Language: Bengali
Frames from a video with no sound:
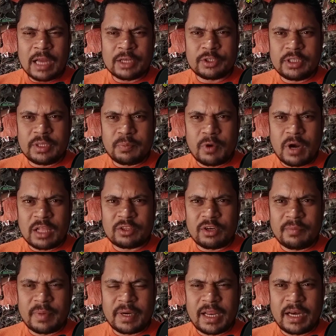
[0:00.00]
আর যদি পুরাতন
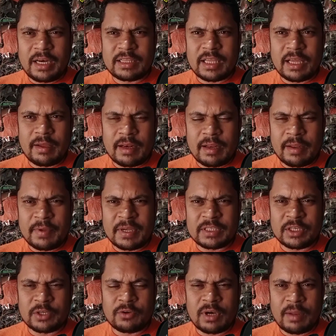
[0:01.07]
ব্যাটারিতে
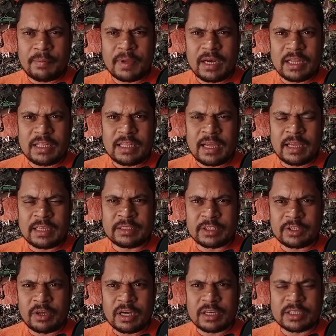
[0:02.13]
এসিডগুলো ফেলে দিয়ে এসিড
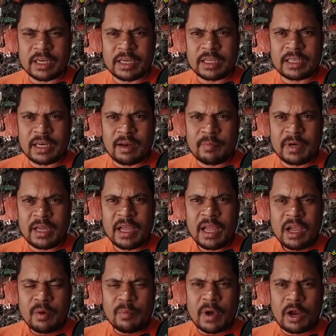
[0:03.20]
করেন সেই ক্ষেত্রে আপনি
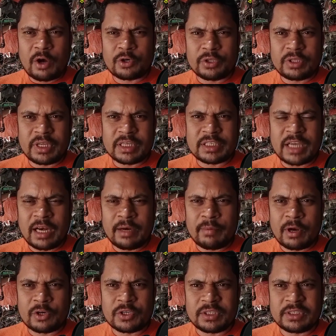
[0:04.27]
বারোশো থেকে সাড়ে
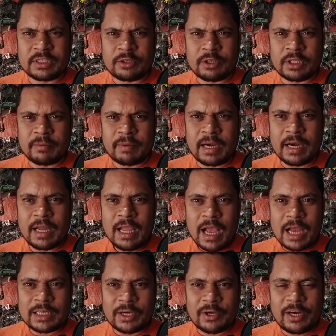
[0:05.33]
বারোশো এসিড করতে পারেন
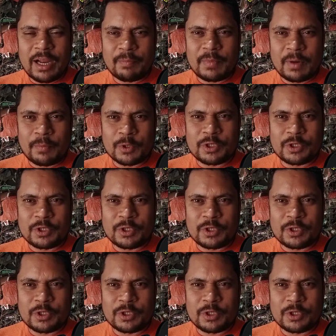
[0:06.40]
আশা করি আপনার